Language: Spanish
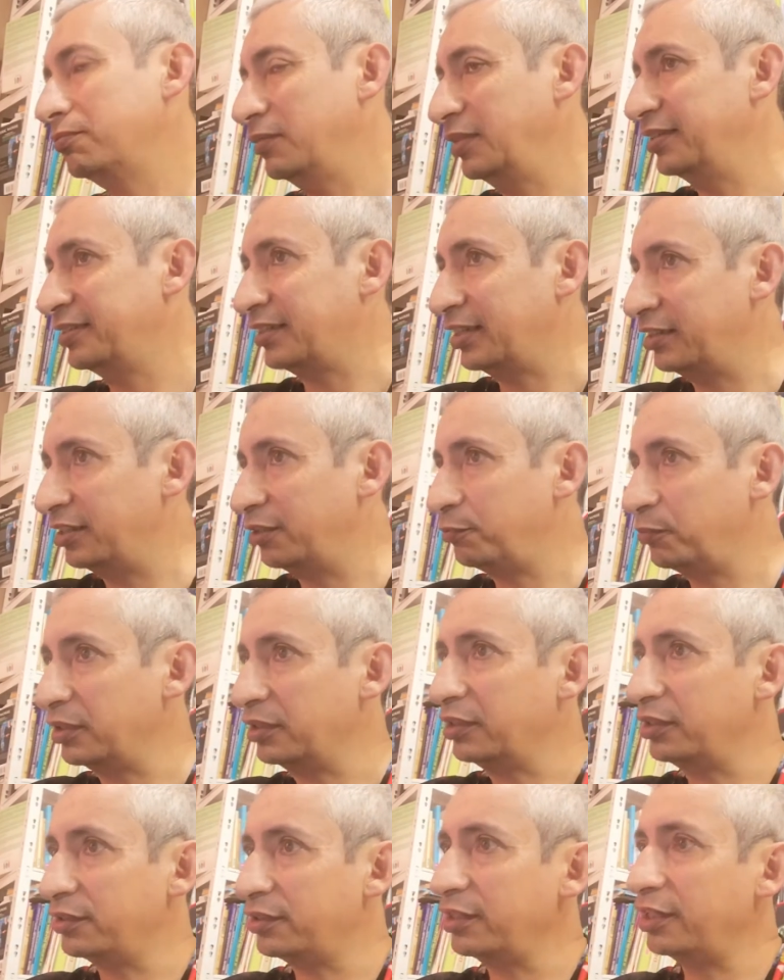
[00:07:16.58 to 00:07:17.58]
Están
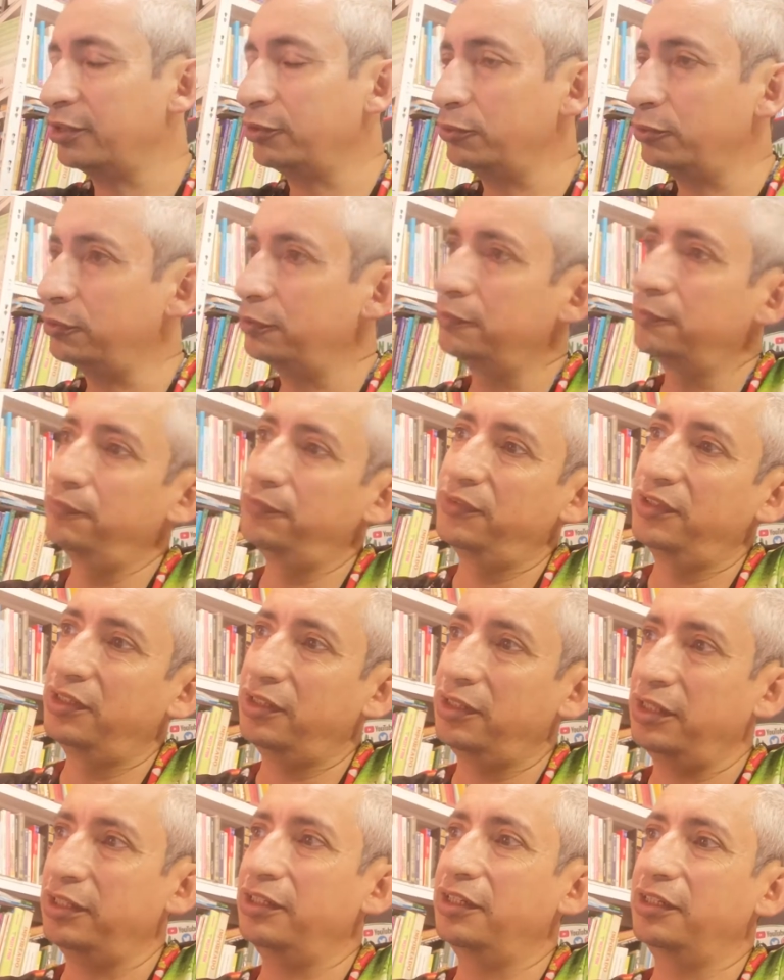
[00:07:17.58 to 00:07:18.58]
desperdiciando
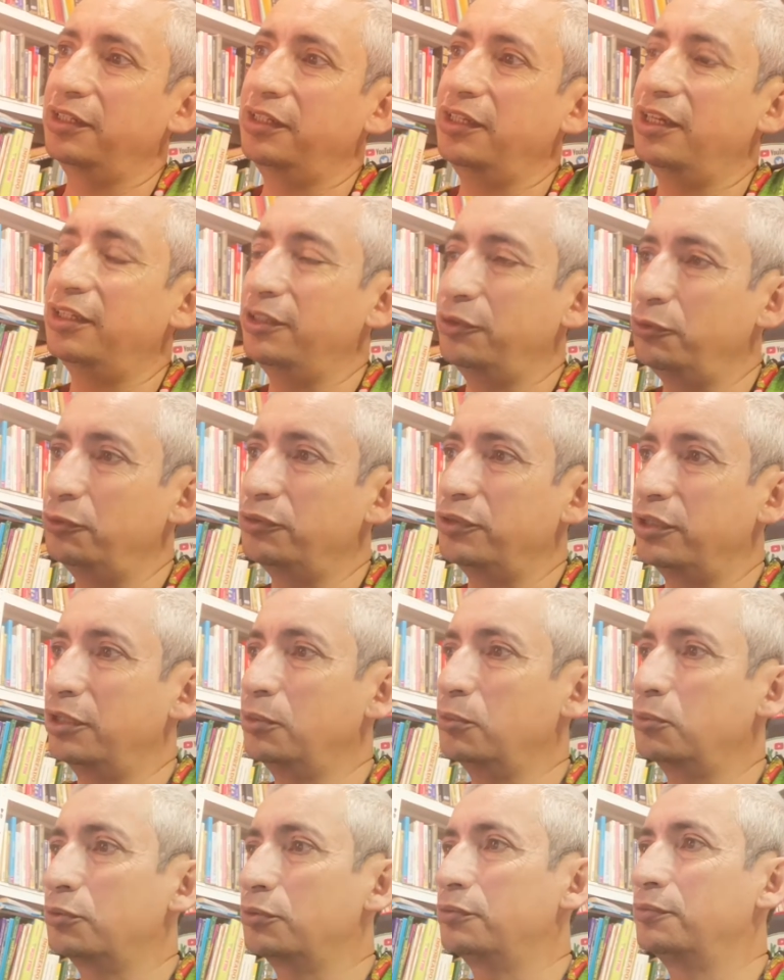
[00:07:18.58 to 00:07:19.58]
la energía de su
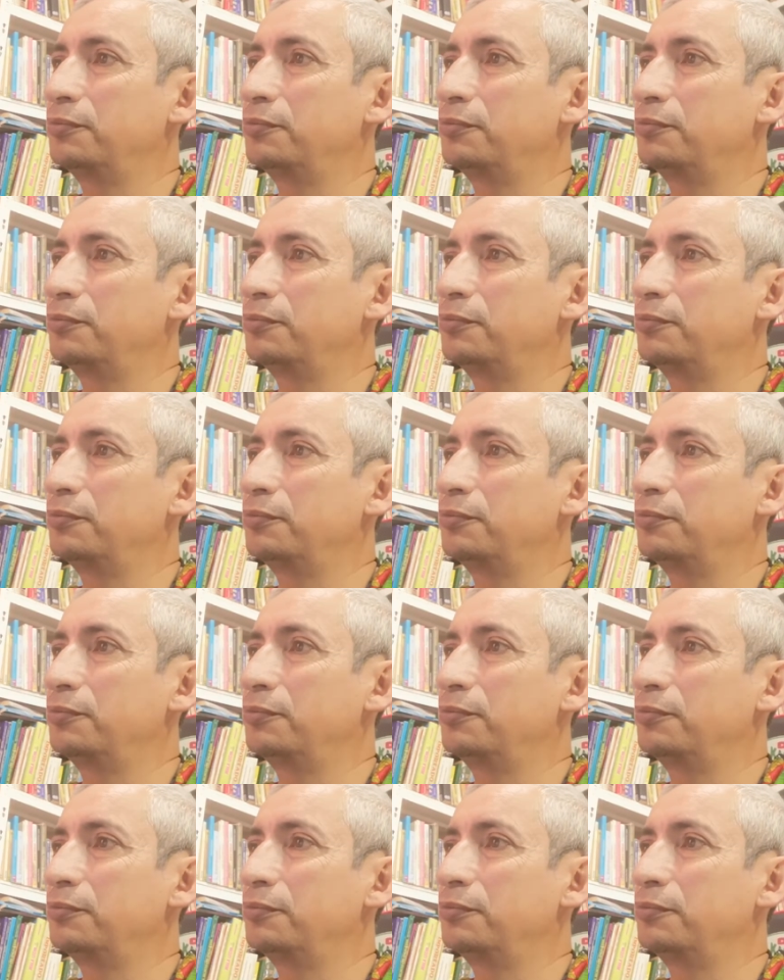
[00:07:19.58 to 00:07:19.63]
cerebro.